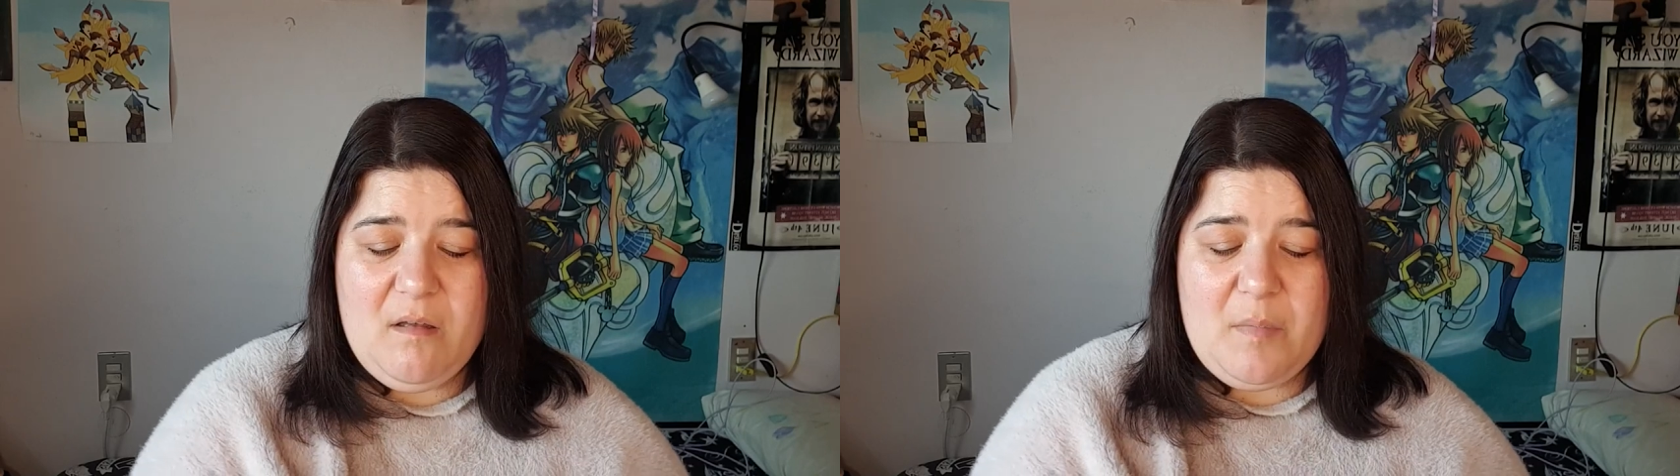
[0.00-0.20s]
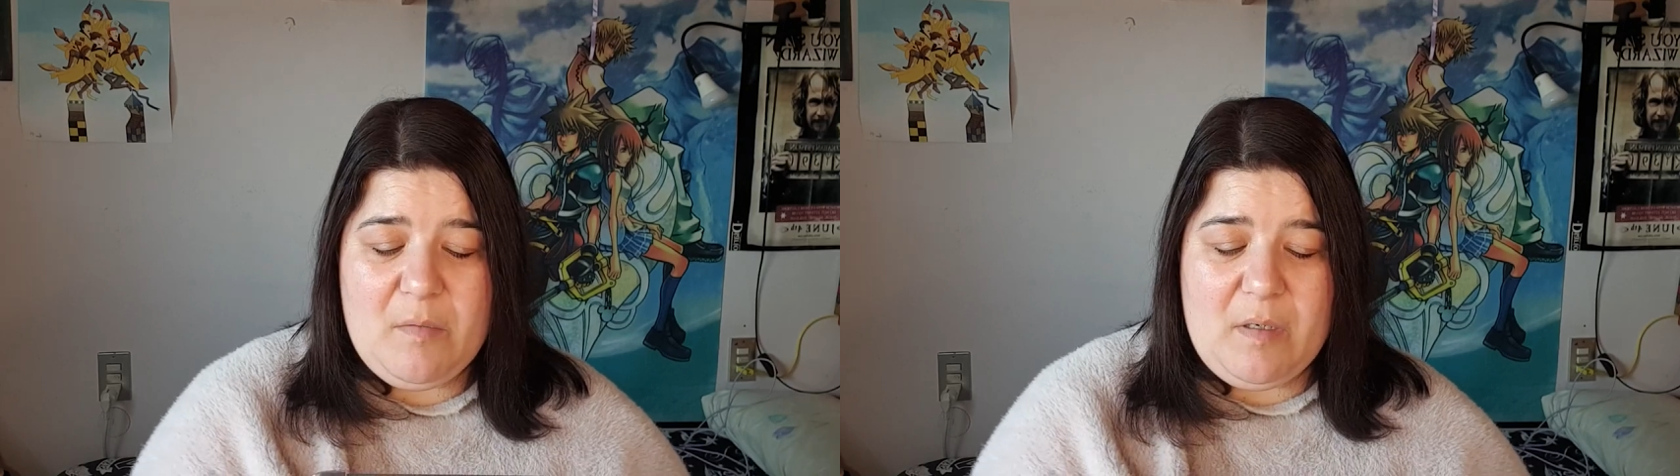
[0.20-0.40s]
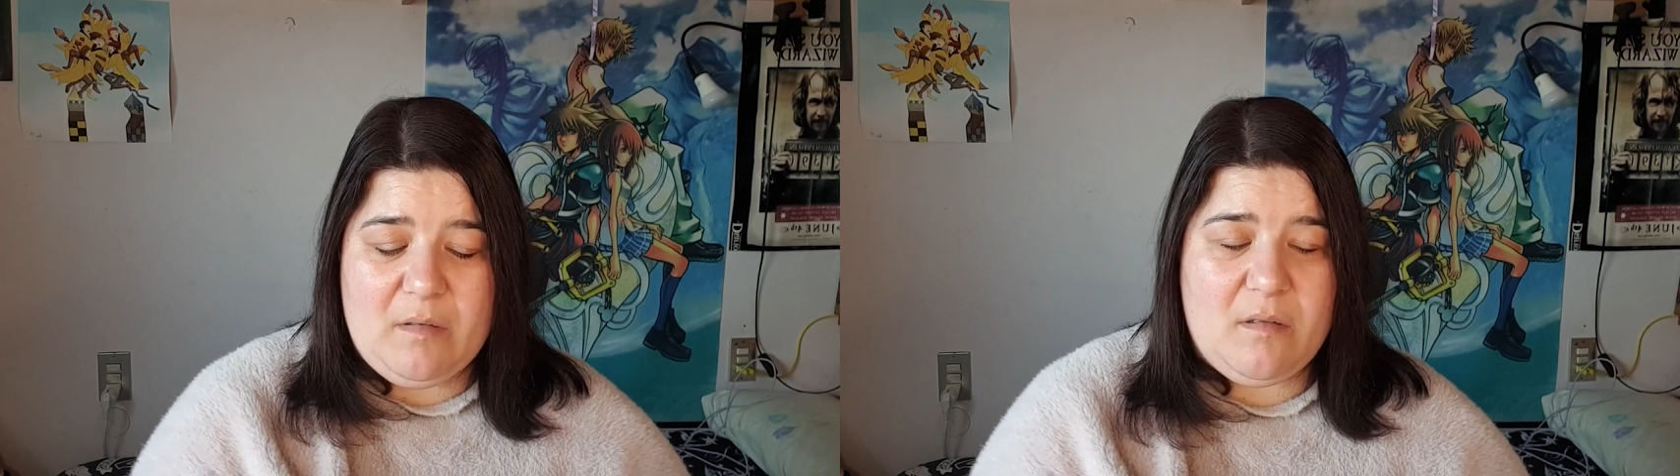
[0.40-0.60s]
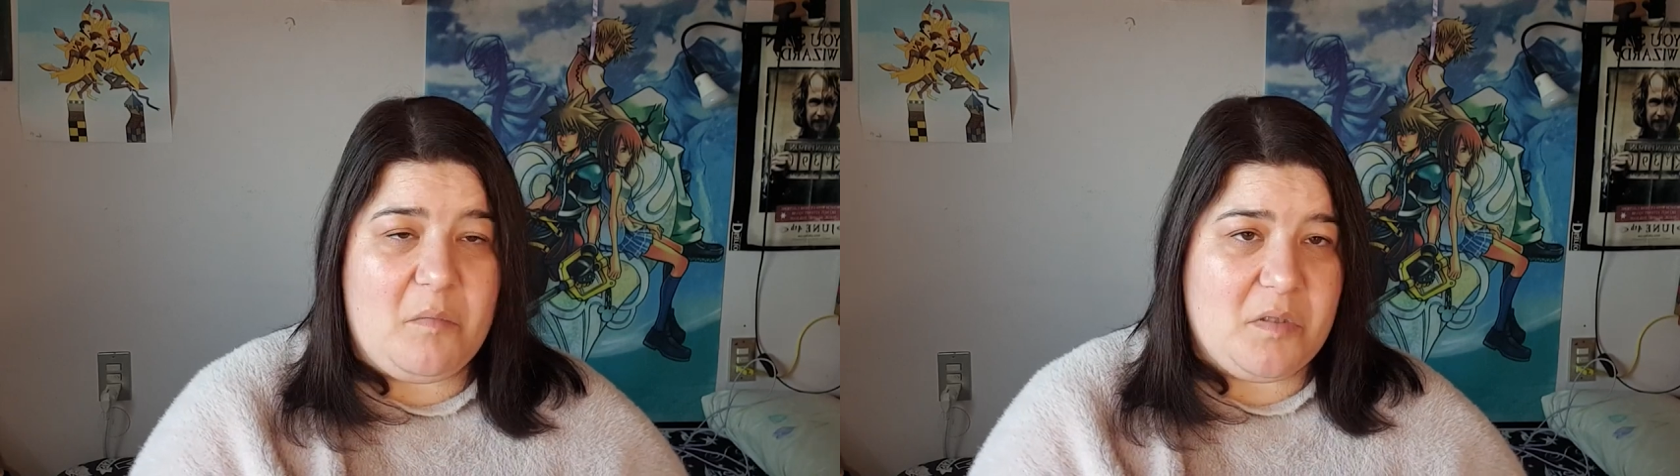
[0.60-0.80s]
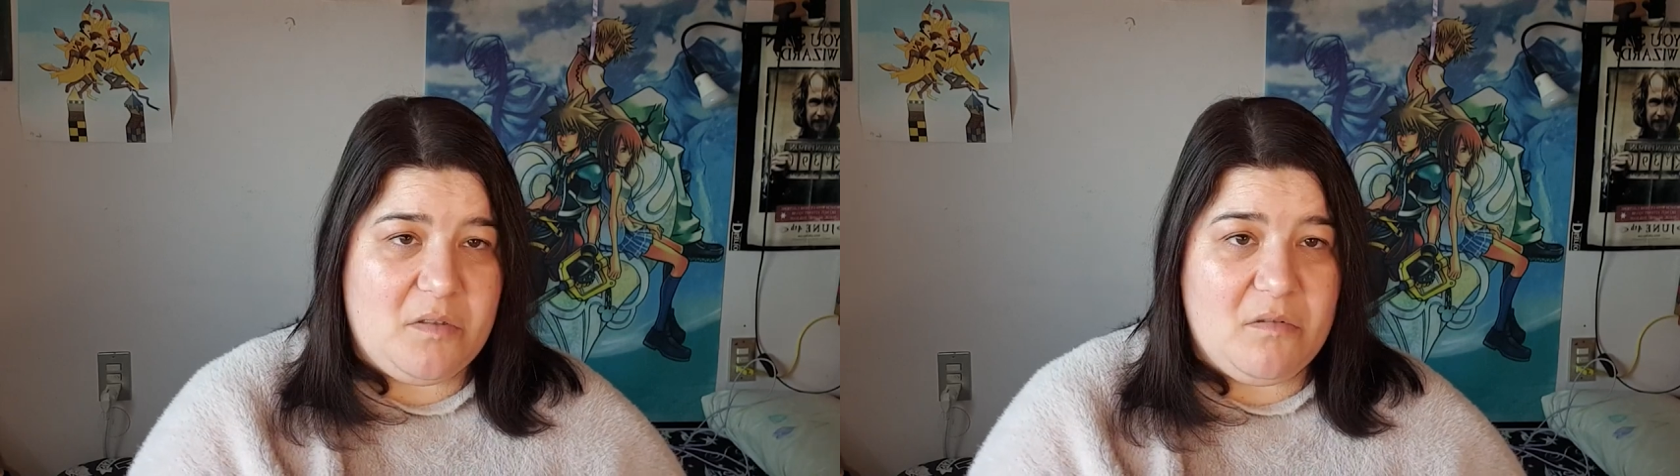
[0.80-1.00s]
Pero bueno,
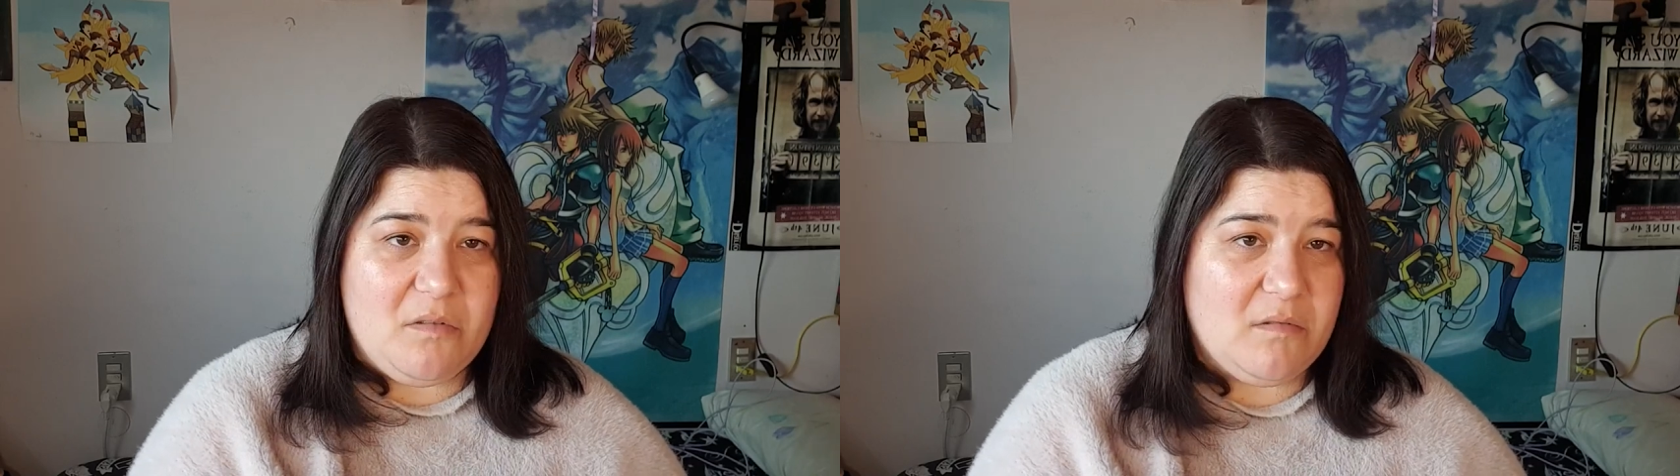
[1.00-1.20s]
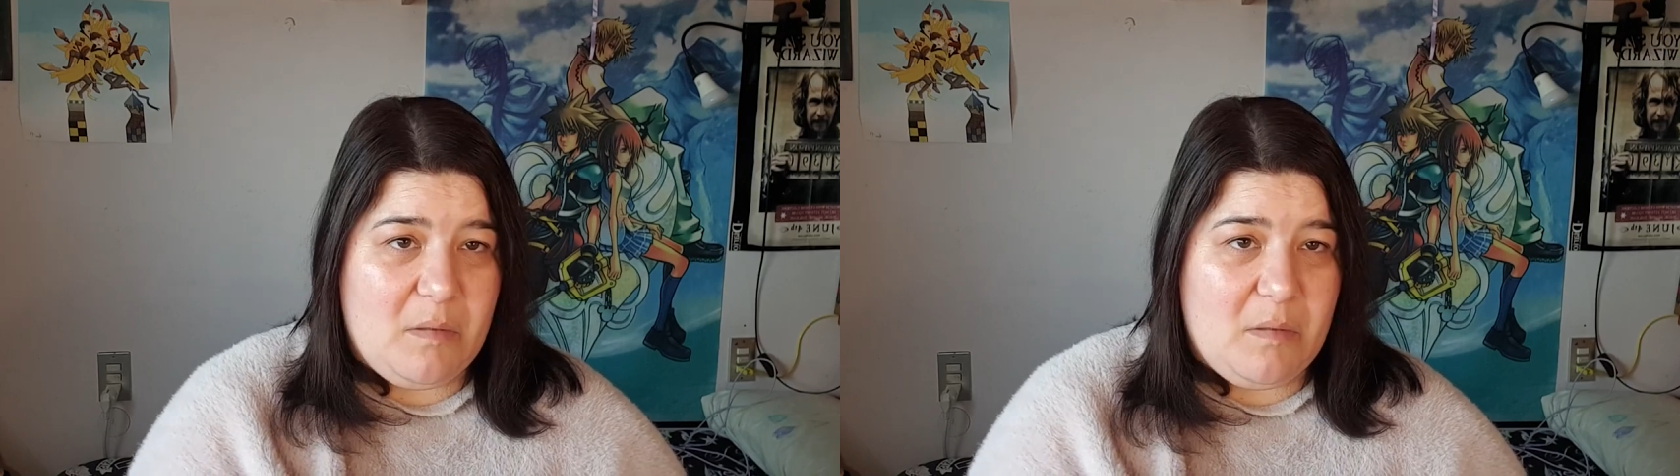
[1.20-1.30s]
como sois tontos,